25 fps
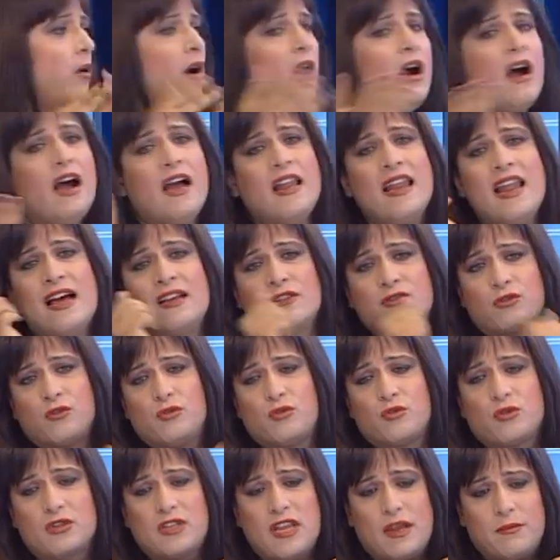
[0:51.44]
bu hala
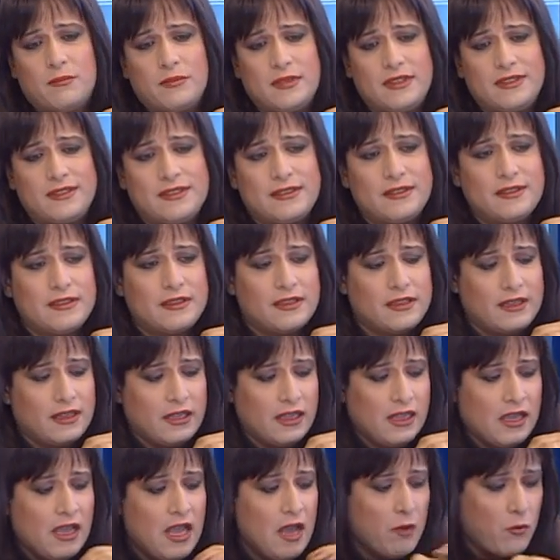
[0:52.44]
sonuçlanmadı.
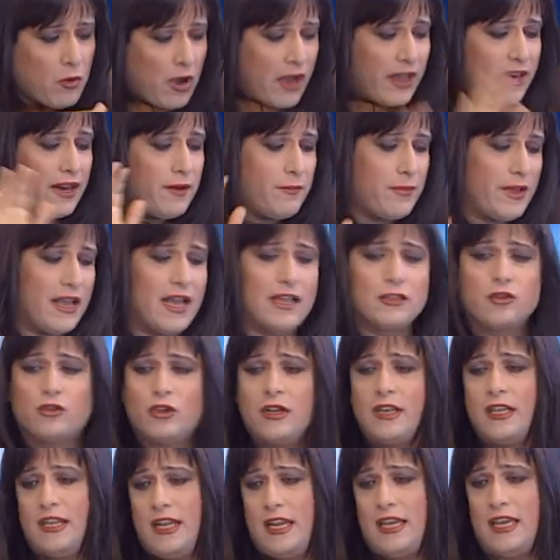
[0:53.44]
Muharrem Bey
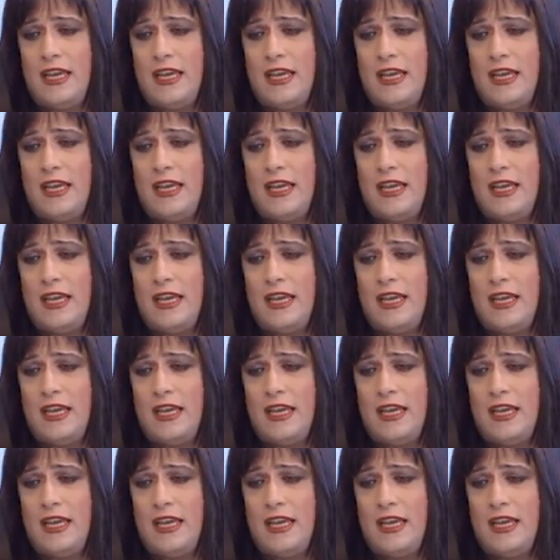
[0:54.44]
az sonra